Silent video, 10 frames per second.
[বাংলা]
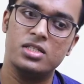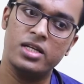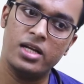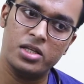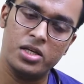
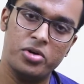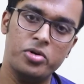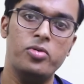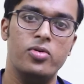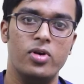সেটা
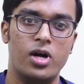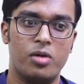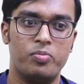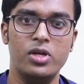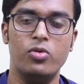দিয়েও
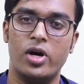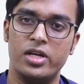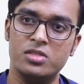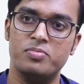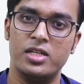আপনি
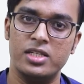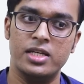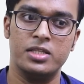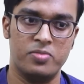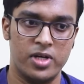ওআরএস বানিয়ে
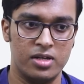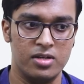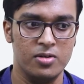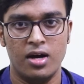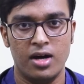খেতে পারেন
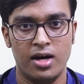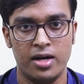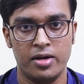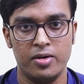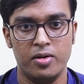
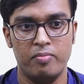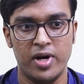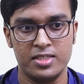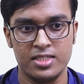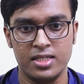আর
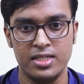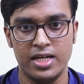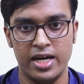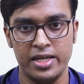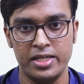বাচ্চাদের
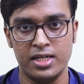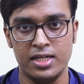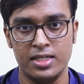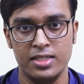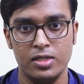
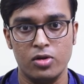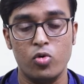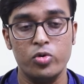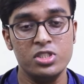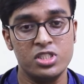ডায়েরিয়া
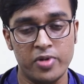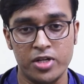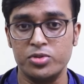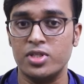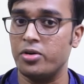কোন
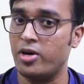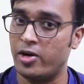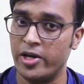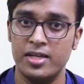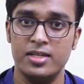জীবাণুর দ্বারা
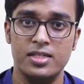হয়